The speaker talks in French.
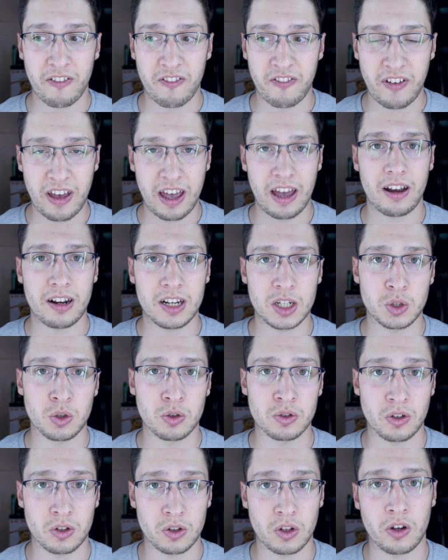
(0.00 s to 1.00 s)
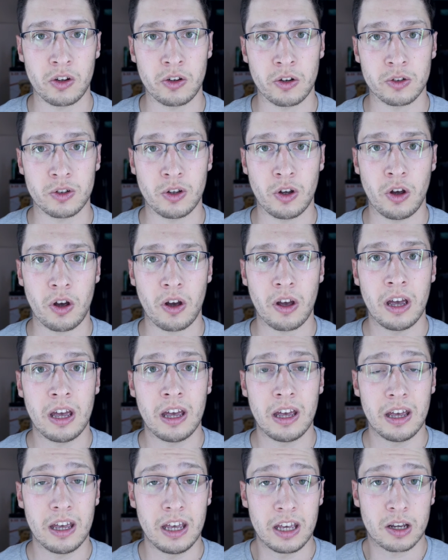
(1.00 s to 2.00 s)
faire les choses en temps et en heure
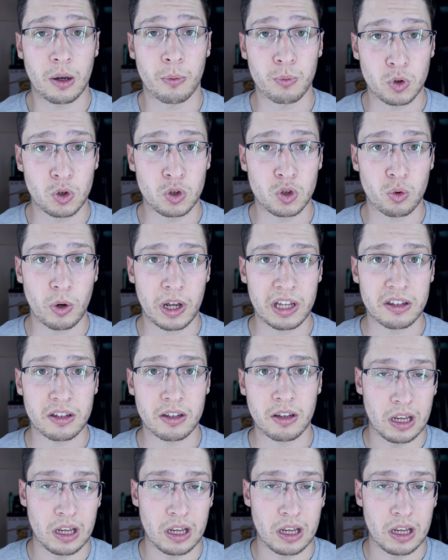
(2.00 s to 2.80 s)
et comme tu le souhaites,